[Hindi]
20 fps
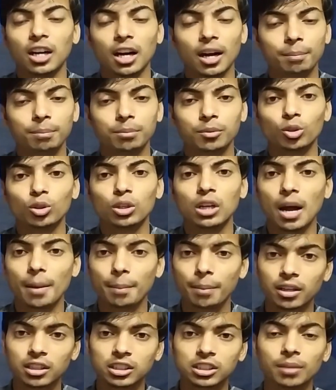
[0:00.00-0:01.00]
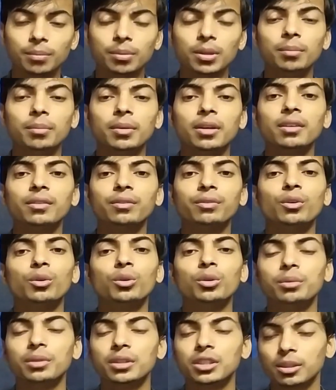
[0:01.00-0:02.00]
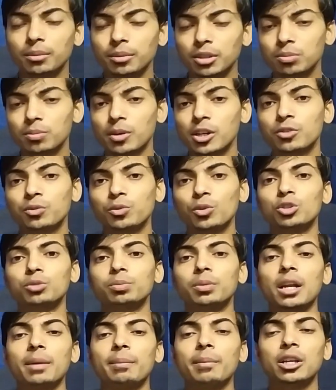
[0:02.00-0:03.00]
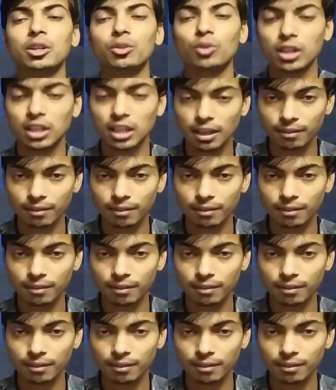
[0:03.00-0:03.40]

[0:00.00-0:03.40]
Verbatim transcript: आपको यहाँ पर सभी में फ़ोन में सभी स्मार्टफोन पर एम आई वाई